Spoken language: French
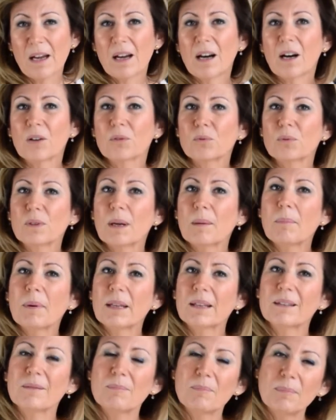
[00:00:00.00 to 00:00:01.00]
En tout cas,
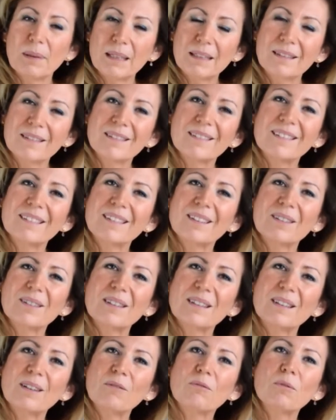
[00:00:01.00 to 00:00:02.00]
pas, dans,
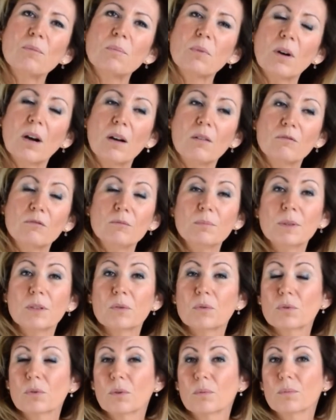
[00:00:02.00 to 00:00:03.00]
vos peurs à vous, bien
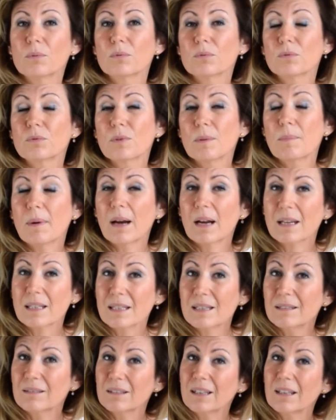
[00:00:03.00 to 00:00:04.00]
sûr, on peut tuer par
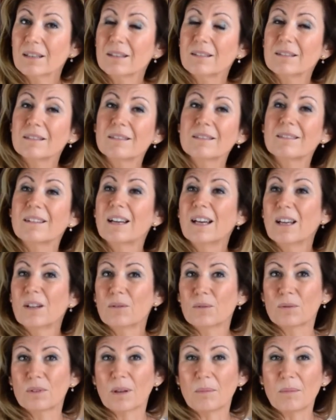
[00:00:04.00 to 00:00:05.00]
accident quelqu'un, euh,
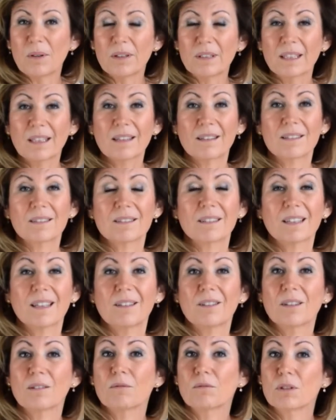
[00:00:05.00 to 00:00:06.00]
notamment en écrasant
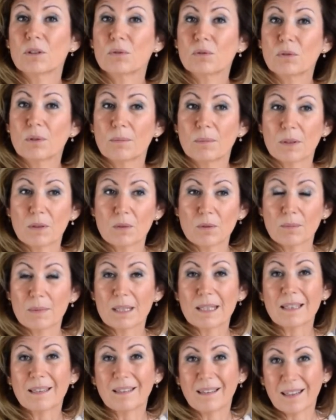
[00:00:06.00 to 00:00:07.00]
quelqu'un en voiture, bien sûr, mais
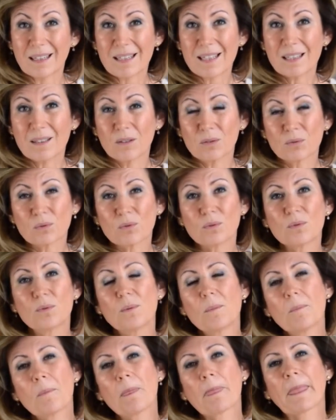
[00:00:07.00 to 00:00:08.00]
c'est un accident du coup,
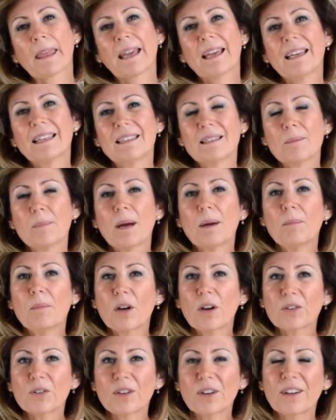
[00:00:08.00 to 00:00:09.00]
et c'est pas un
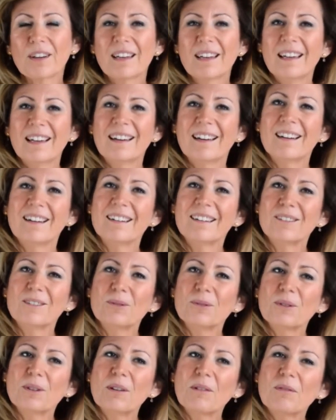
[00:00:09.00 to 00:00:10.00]
meurtre. Euh,
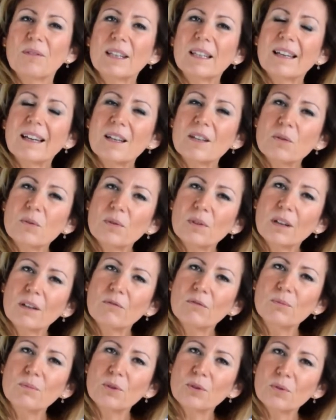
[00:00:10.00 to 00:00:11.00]
donc en fait,
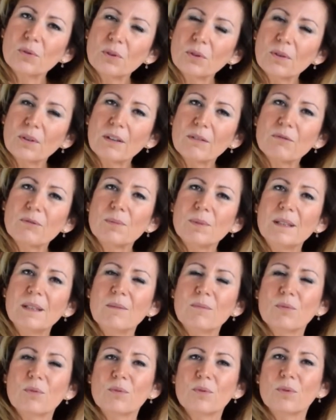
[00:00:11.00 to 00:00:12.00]
rassurez-vous, pour ceux qui ont la phobie
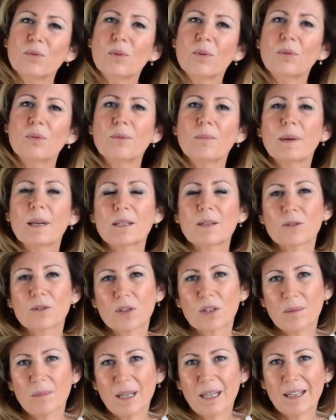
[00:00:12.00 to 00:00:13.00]
d'impulsion, on ne passe
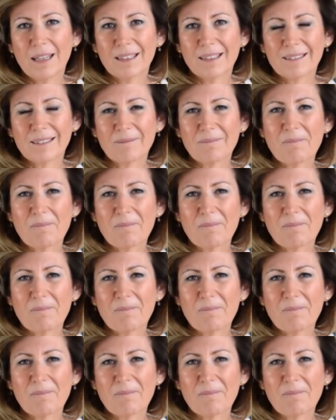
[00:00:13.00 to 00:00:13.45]
jamais à l'acte.